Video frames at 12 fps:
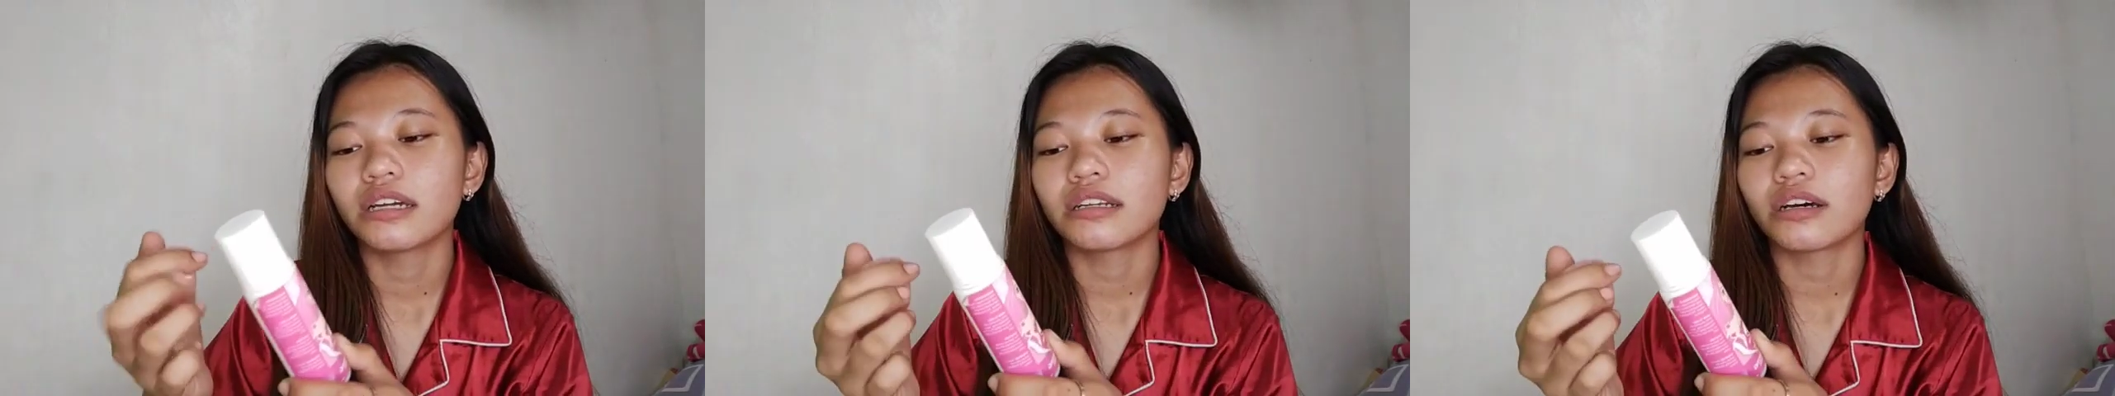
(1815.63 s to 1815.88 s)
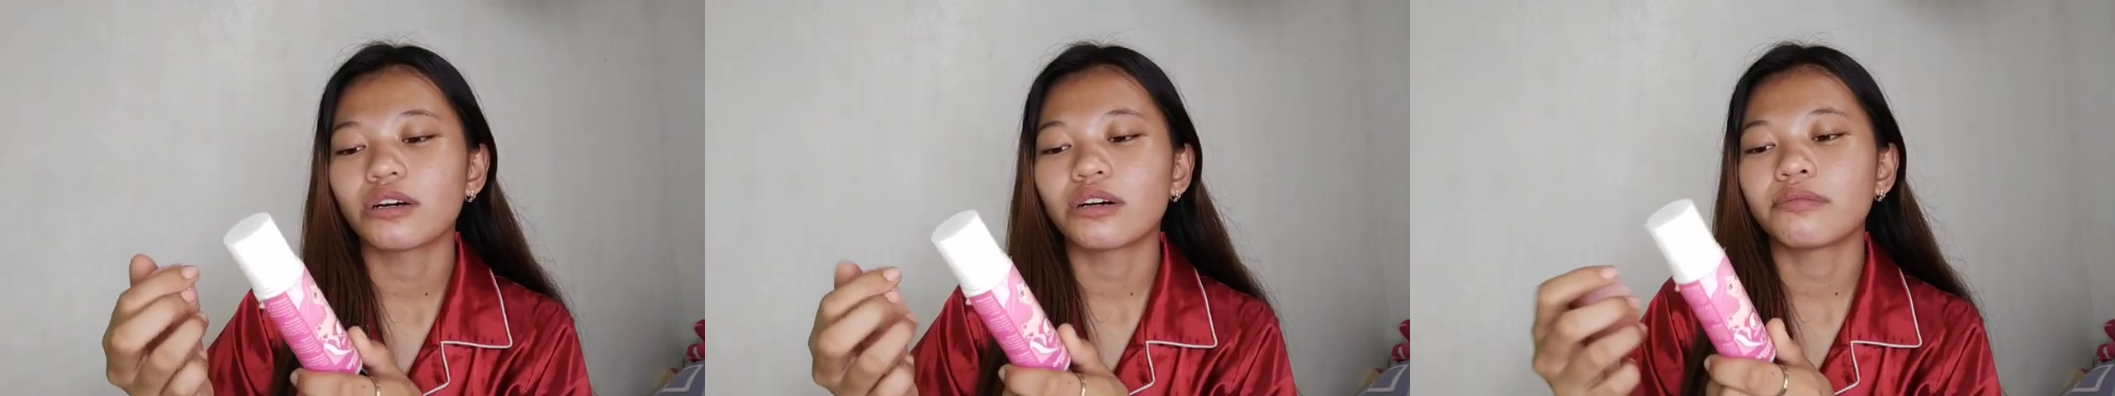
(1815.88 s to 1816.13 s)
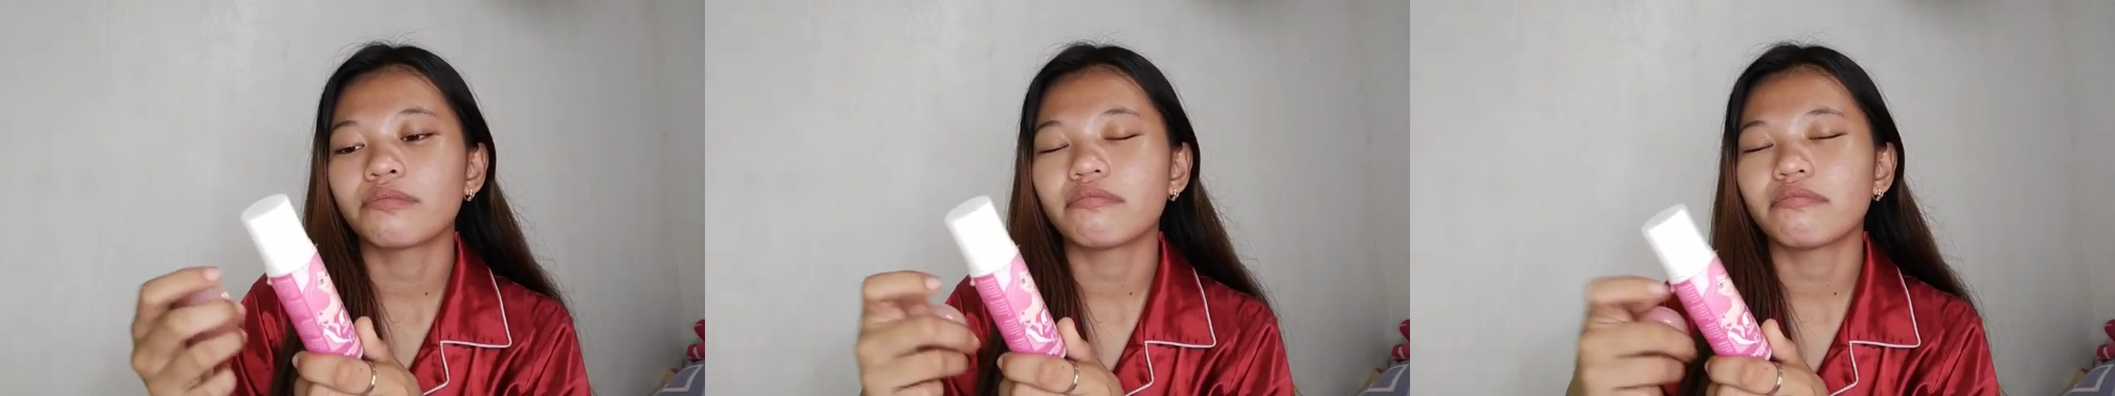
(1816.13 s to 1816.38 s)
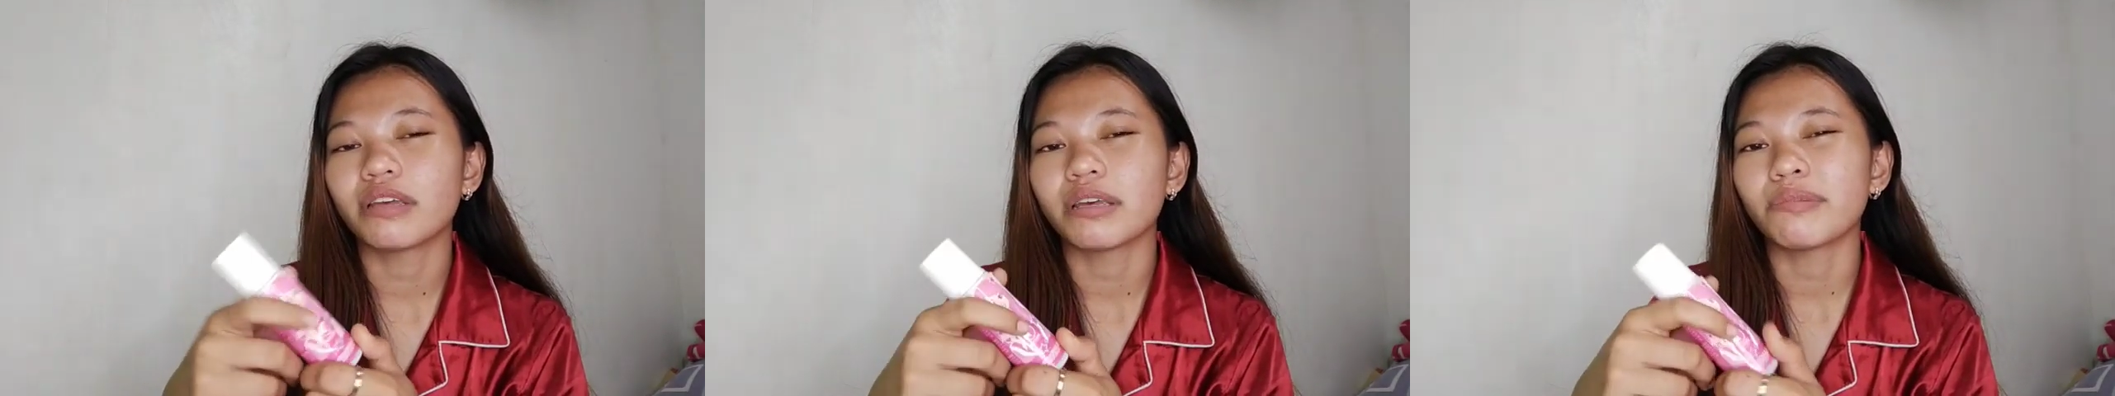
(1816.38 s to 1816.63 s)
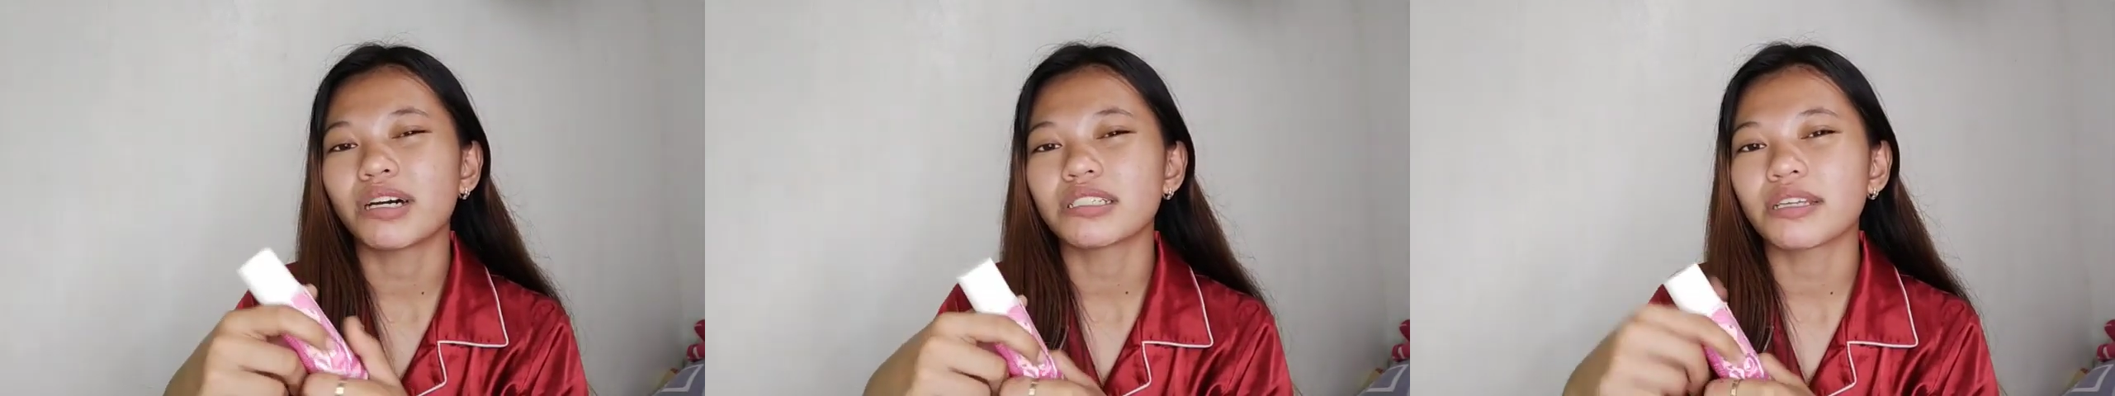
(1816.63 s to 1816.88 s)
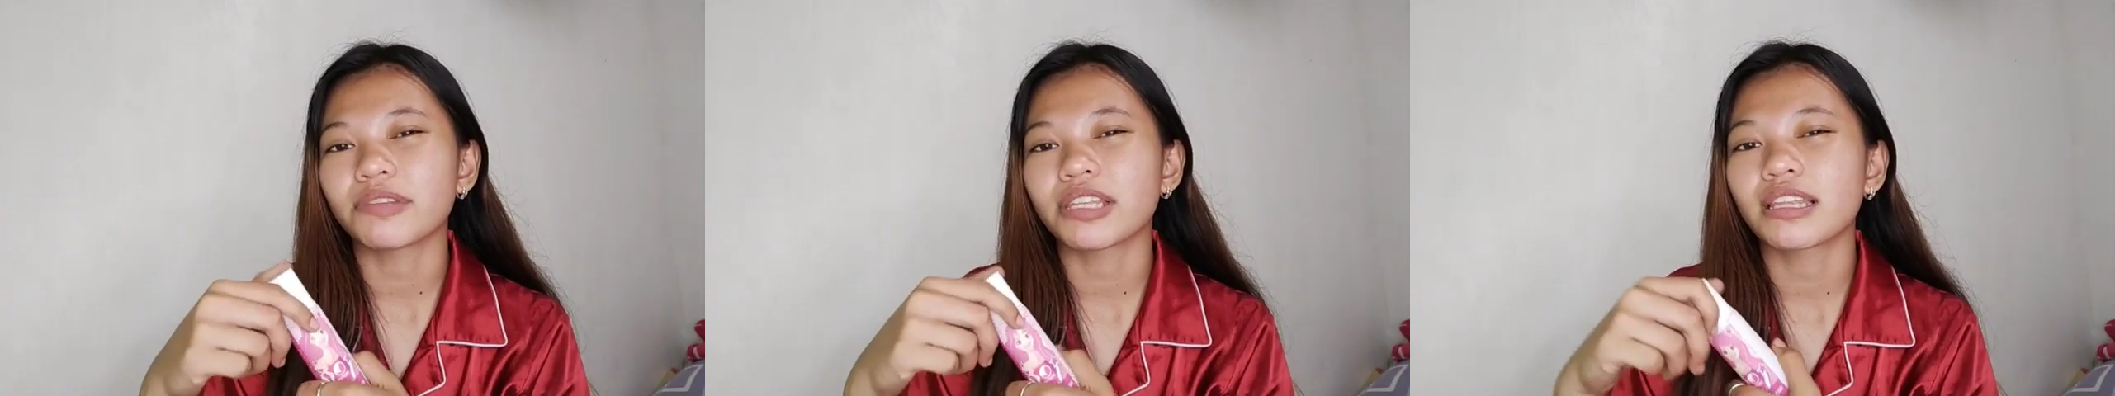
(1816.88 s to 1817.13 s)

ng may mga something